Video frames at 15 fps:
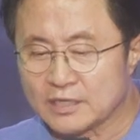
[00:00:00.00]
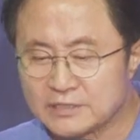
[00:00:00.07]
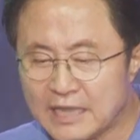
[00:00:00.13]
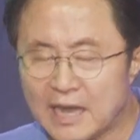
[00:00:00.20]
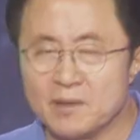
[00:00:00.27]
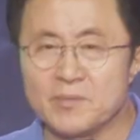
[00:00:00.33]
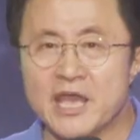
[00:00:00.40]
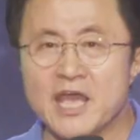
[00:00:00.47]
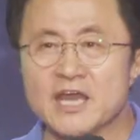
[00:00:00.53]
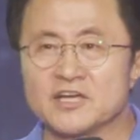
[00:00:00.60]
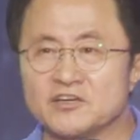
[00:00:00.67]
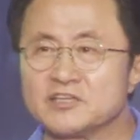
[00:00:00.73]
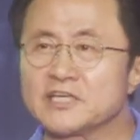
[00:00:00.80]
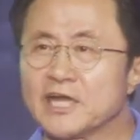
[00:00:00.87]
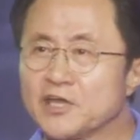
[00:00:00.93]
그 다음에
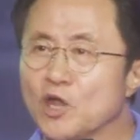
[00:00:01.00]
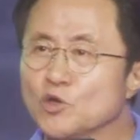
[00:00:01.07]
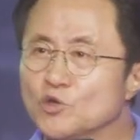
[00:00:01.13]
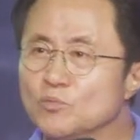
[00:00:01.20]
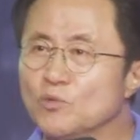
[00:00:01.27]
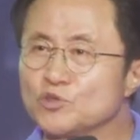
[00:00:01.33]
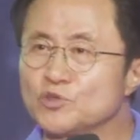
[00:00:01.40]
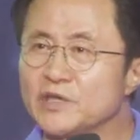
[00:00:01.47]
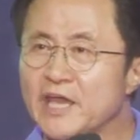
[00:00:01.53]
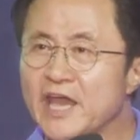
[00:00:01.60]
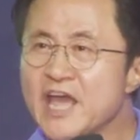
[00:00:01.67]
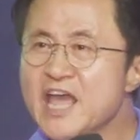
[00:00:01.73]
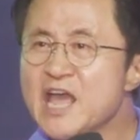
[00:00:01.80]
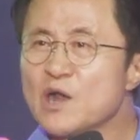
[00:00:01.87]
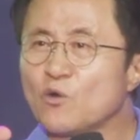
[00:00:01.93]
그러니까 결국 모든
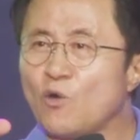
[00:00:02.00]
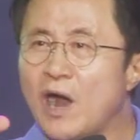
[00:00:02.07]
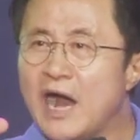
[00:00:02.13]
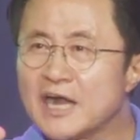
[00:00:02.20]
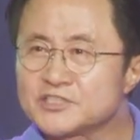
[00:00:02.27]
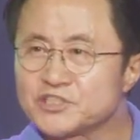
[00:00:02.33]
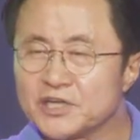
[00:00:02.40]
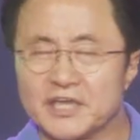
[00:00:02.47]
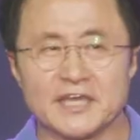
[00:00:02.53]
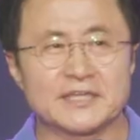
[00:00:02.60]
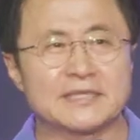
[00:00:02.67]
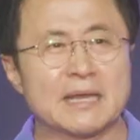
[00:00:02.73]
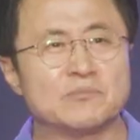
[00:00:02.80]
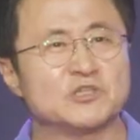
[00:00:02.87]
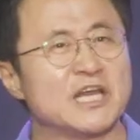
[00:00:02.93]
게
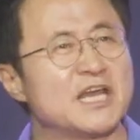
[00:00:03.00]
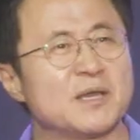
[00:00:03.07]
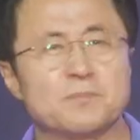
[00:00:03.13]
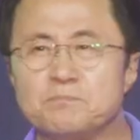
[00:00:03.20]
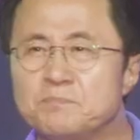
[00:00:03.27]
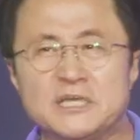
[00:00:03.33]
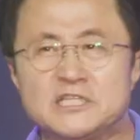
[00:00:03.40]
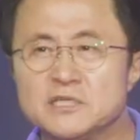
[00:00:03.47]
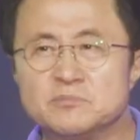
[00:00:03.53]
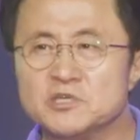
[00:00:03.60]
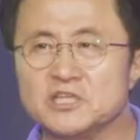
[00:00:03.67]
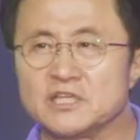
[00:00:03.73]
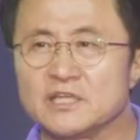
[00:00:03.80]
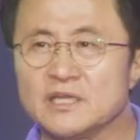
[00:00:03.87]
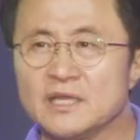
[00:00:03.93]
과학적이기 때문에
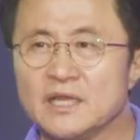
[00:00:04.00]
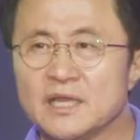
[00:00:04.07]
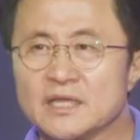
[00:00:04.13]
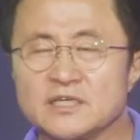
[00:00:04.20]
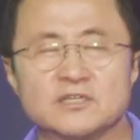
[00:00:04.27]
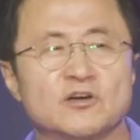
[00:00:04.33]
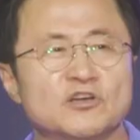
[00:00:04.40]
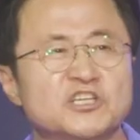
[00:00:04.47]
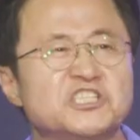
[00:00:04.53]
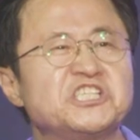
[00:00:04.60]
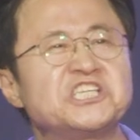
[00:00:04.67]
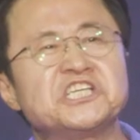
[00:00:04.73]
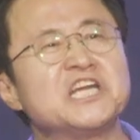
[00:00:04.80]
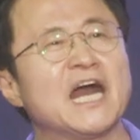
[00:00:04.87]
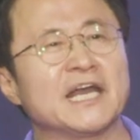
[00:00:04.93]
믿음은 그거는
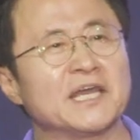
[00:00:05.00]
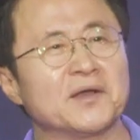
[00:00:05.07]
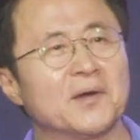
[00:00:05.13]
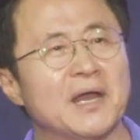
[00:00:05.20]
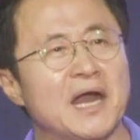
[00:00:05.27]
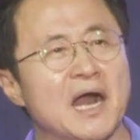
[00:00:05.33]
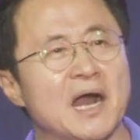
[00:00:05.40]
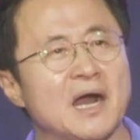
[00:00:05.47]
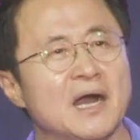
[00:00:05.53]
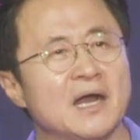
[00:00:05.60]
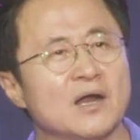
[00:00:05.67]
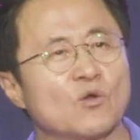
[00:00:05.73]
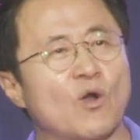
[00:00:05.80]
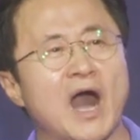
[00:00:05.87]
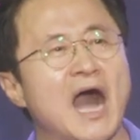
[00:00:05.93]
신앙인 거야.
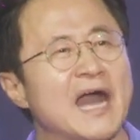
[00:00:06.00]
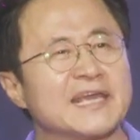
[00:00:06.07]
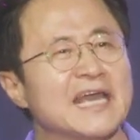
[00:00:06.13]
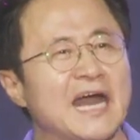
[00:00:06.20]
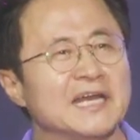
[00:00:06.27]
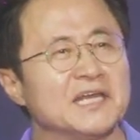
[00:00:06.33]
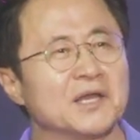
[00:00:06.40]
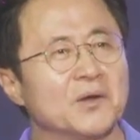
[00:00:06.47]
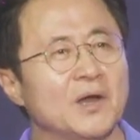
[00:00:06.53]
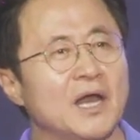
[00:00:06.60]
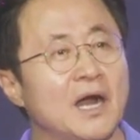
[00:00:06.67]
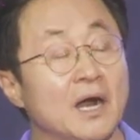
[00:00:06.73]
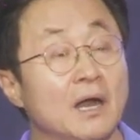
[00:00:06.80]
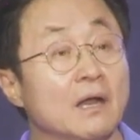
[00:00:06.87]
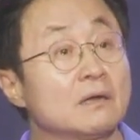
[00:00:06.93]
과학이 아닌
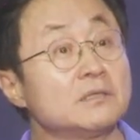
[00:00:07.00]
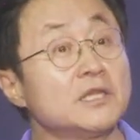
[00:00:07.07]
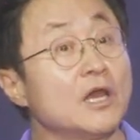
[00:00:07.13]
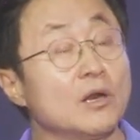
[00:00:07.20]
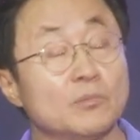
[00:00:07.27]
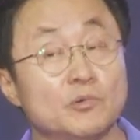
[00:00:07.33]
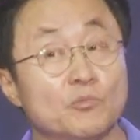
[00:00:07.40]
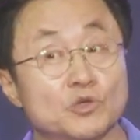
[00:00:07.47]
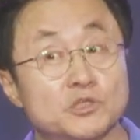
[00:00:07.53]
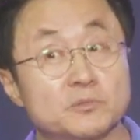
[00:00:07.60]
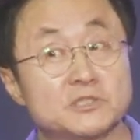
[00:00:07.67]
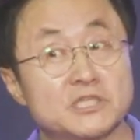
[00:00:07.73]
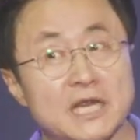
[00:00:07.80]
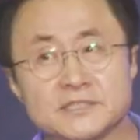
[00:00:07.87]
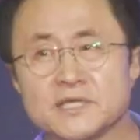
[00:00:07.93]
거야. 근데 여러분
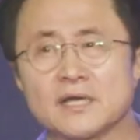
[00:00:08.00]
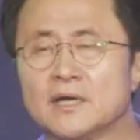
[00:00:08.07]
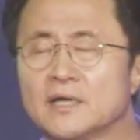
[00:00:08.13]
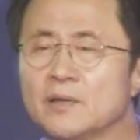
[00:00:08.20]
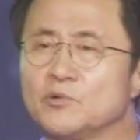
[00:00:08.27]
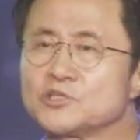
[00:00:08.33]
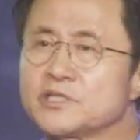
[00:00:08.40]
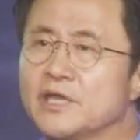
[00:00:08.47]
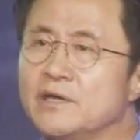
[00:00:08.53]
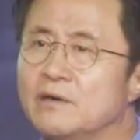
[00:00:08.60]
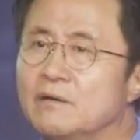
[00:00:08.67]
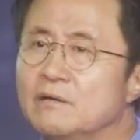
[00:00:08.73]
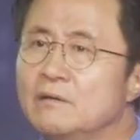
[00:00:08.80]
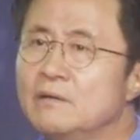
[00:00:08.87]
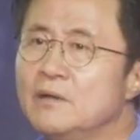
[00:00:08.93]
보시면 잘 생각해
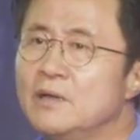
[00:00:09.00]
보세요.